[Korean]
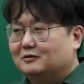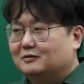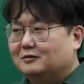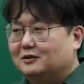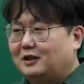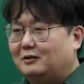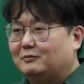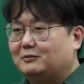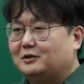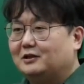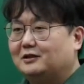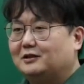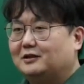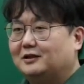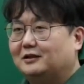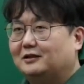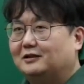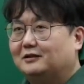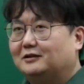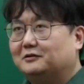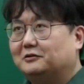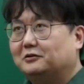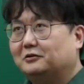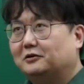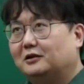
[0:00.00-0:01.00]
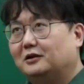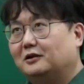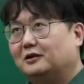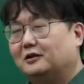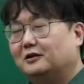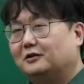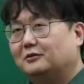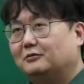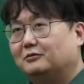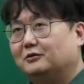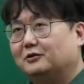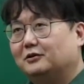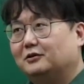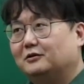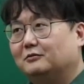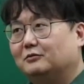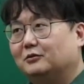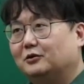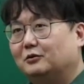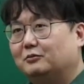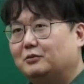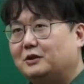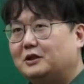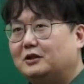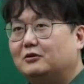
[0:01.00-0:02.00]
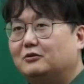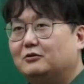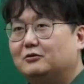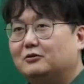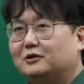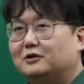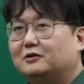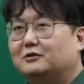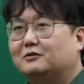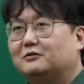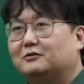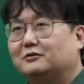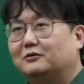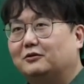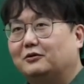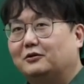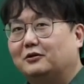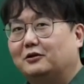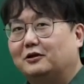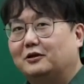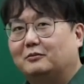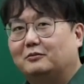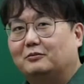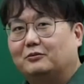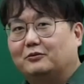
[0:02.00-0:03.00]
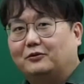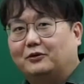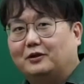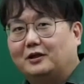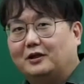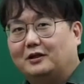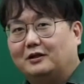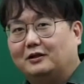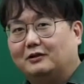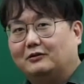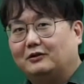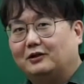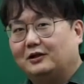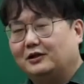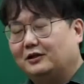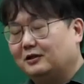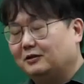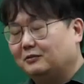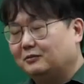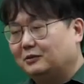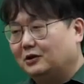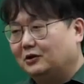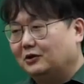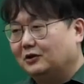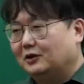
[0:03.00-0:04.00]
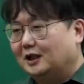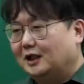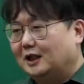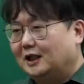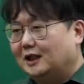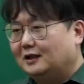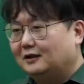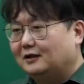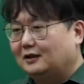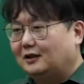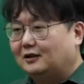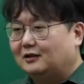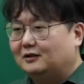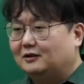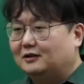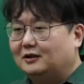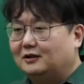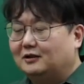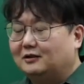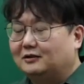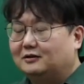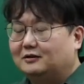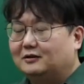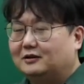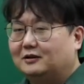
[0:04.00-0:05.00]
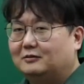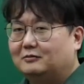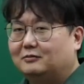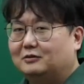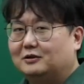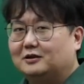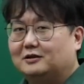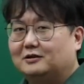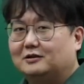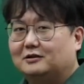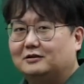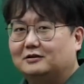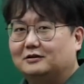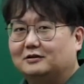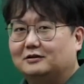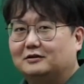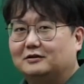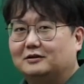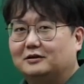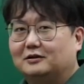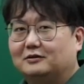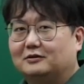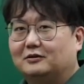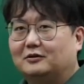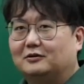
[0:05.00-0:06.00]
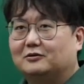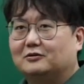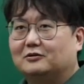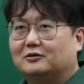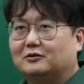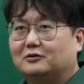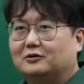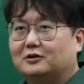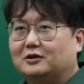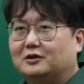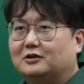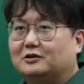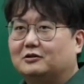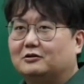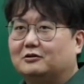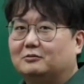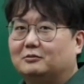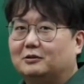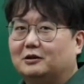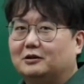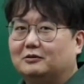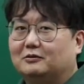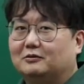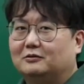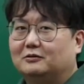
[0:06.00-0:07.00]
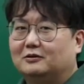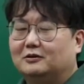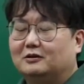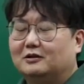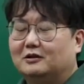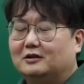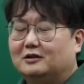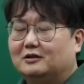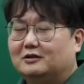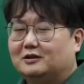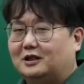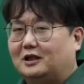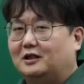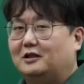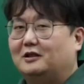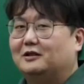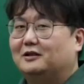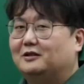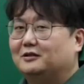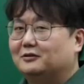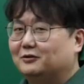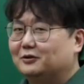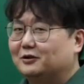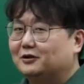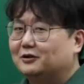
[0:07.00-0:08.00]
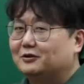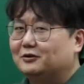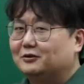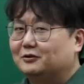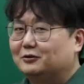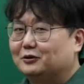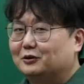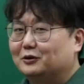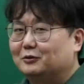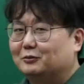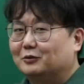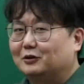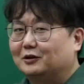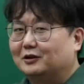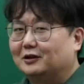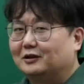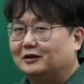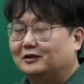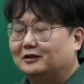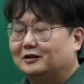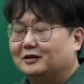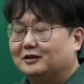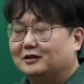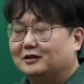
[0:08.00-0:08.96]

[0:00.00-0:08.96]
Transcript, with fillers: 삶 자체가 그렇다라기보다는 뭐 비교의적으로 이렇게 본다라고 한다면 다른 나라들에 비해서는 그래도 어느 정도 인정을 받고 잘 나가고 있는 중입니다.